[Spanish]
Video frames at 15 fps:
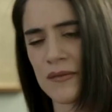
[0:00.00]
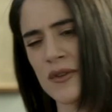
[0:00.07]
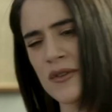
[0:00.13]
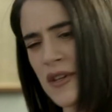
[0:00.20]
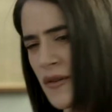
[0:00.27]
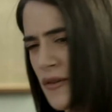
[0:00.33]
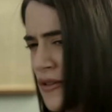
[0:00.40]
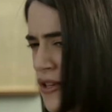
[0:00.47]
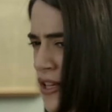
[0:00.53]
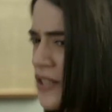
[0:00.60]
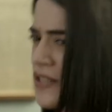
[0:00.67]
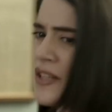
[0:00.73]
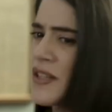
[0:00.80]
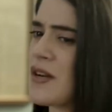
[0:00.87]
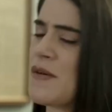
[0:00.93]
No si
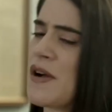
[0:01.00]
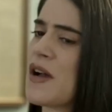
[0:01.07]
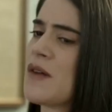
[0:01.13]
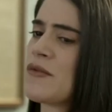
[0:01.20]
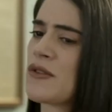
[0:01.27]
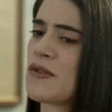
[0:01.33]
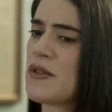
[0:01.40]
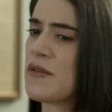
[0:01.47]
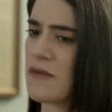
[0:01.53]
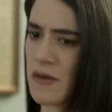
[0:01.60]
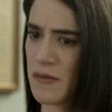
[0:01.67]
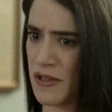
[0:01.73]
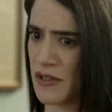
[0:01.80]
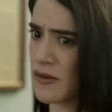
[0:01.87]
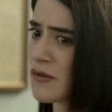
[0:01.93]
consideras que trabajamos con
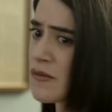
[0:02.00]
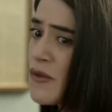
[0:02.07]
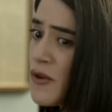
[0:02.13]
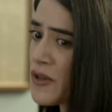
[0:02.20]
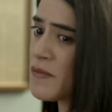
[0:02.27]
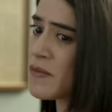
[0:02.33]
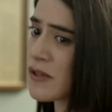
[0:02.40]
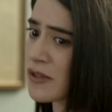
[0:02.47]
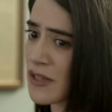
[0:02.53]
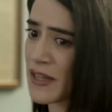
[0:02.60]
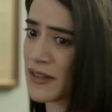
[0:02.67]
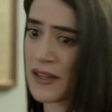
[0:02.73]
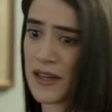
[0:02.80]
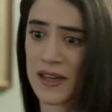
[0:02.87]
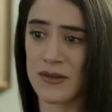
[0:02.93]
información muy
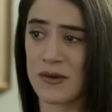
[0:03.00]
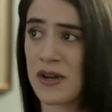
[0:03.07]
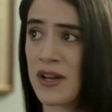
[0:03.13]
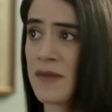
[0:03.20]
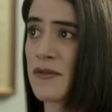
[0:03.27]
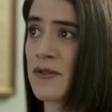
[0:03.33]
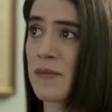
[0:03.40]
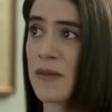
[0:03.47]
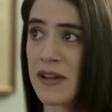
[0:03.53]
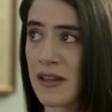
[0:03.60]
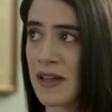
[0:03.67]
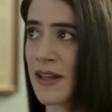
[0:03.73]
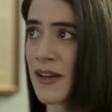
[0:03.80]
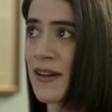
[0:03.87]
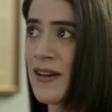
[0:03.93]
importante que no queremos
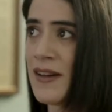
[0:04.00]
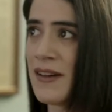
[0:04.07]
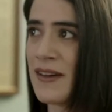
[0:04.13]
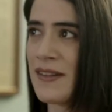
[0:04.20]
perder,